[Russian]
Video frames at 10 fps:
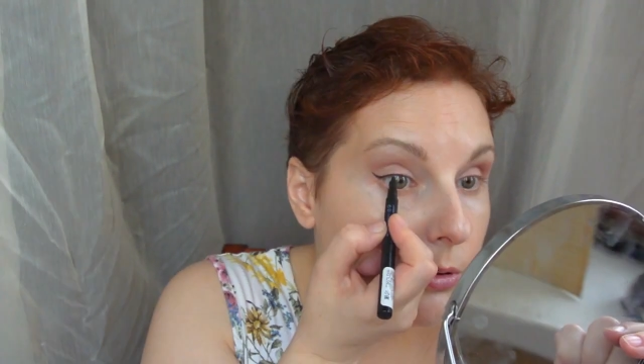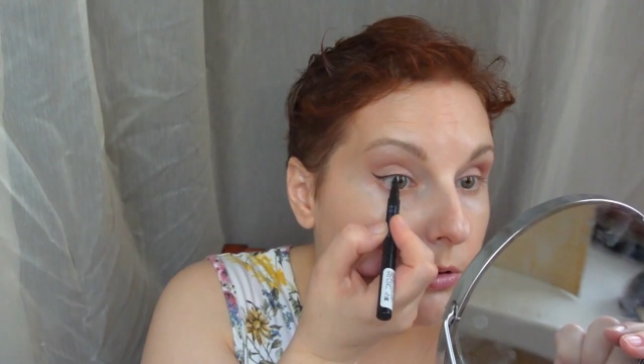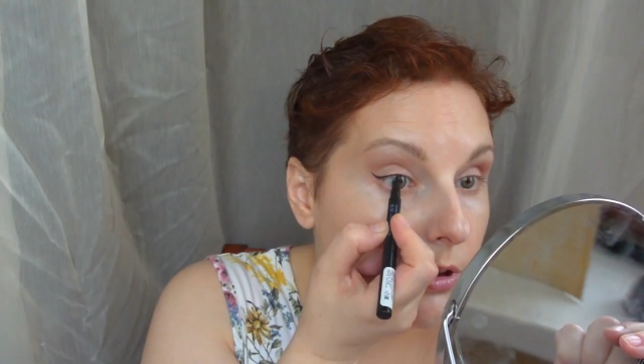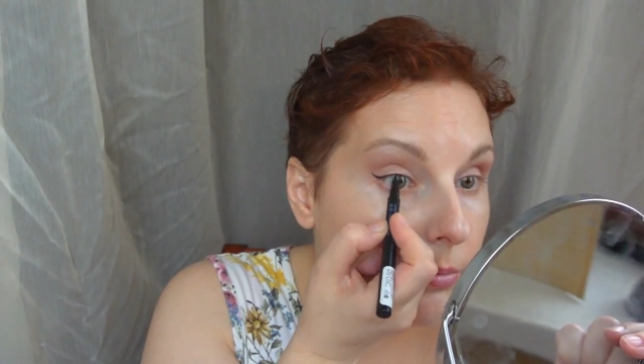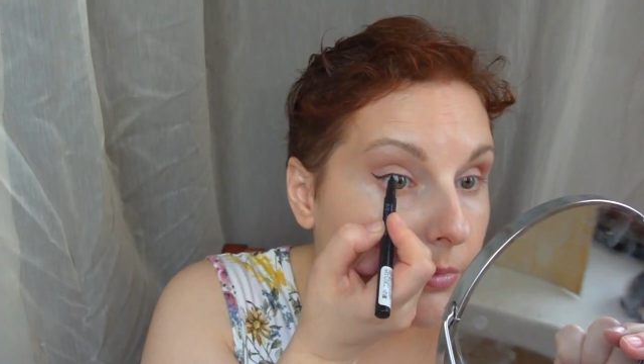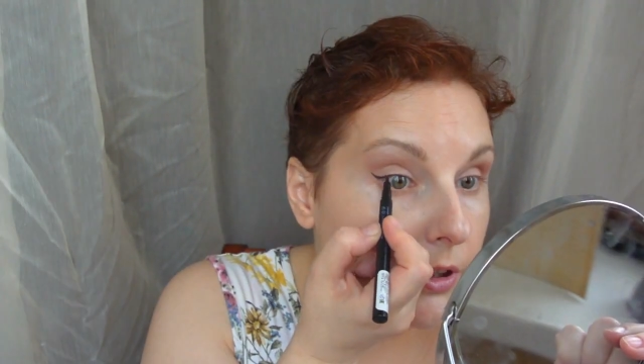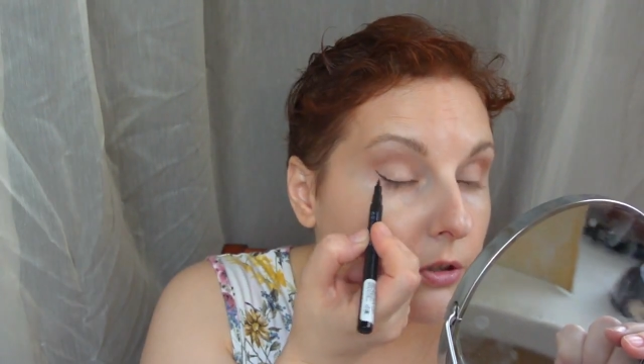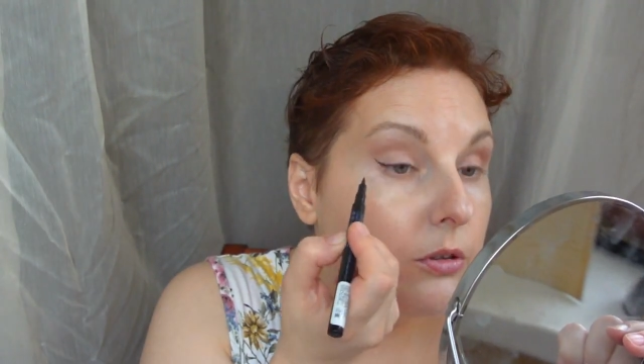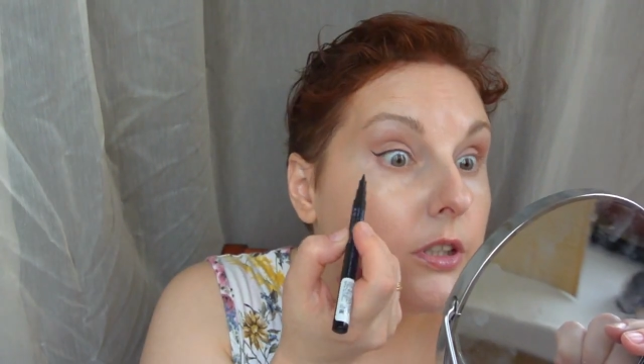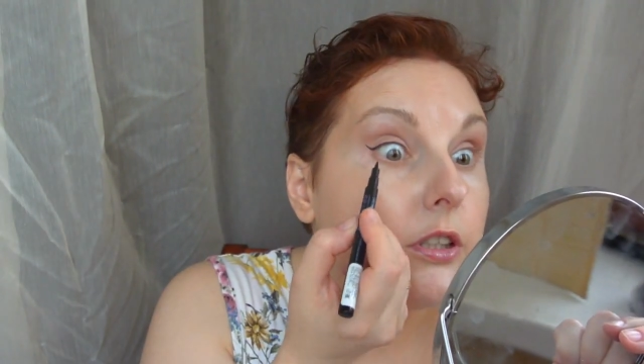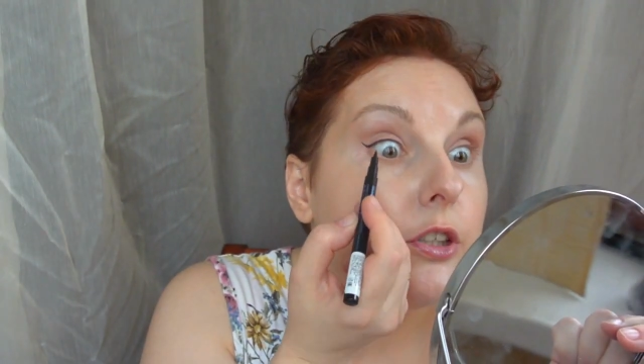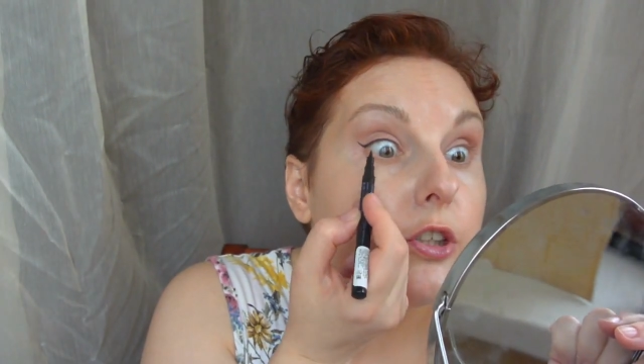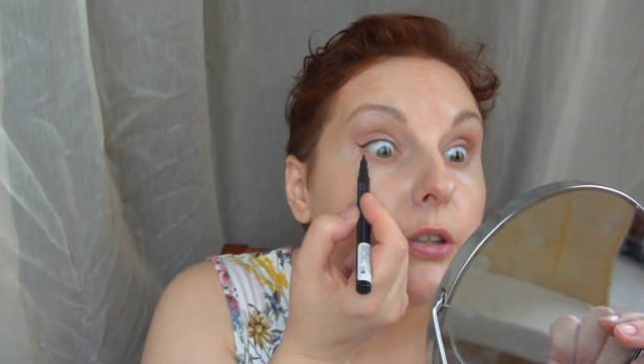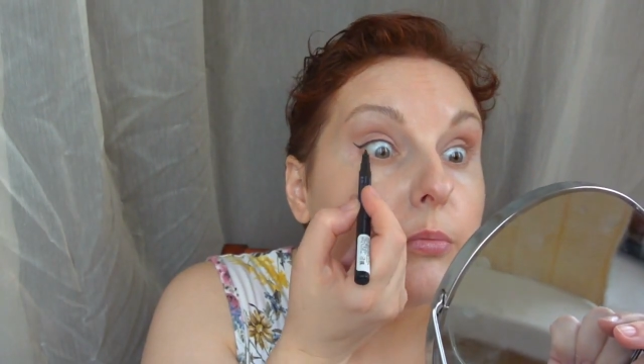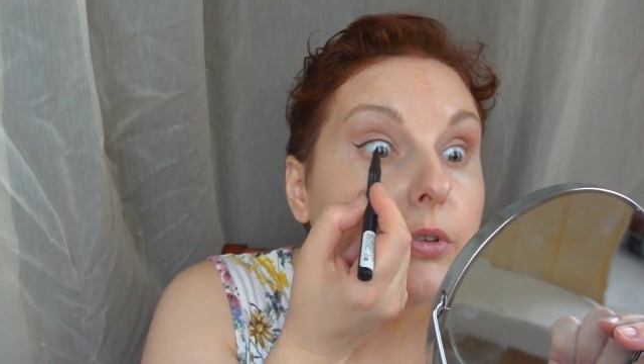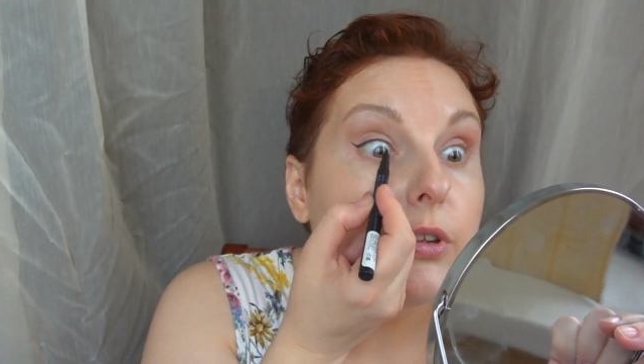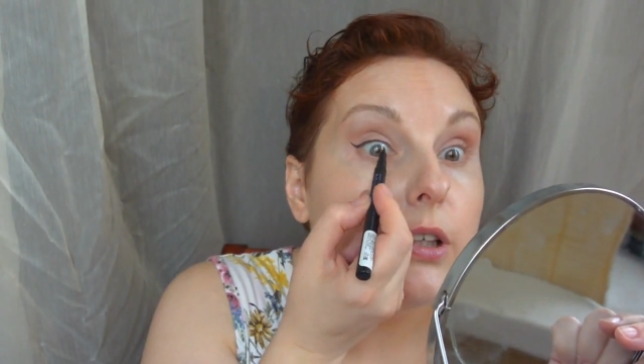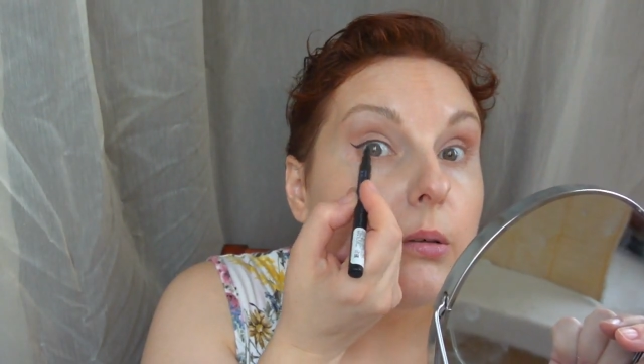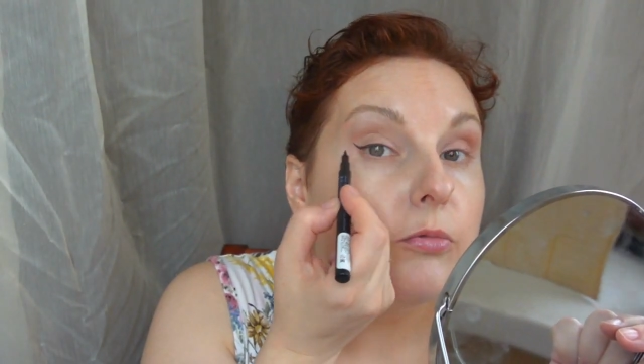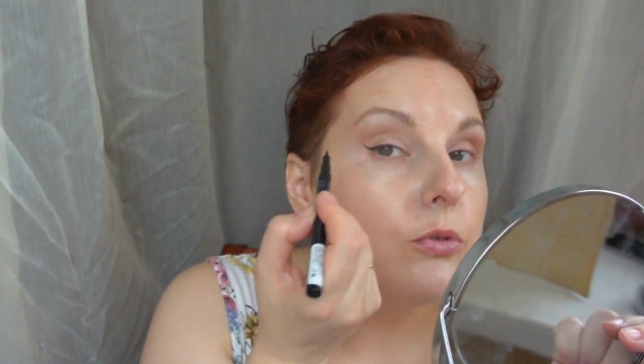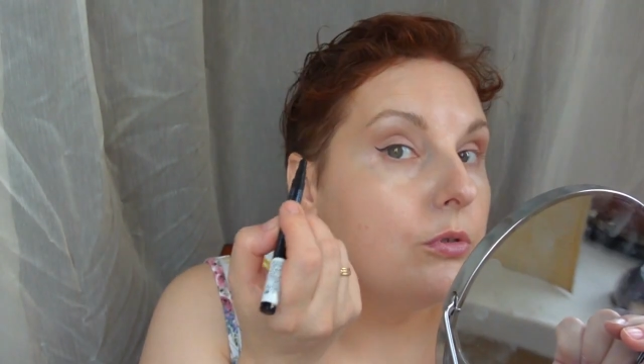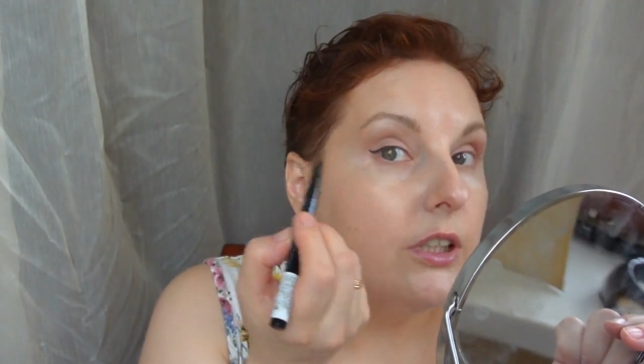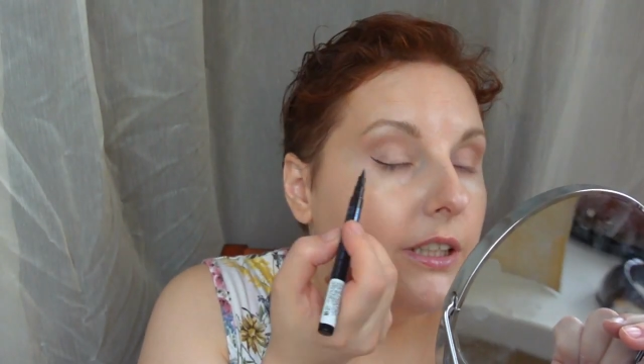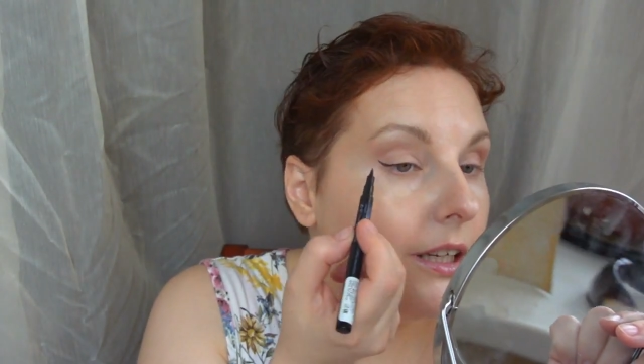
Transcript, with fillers: Только между ресничками. Там внутри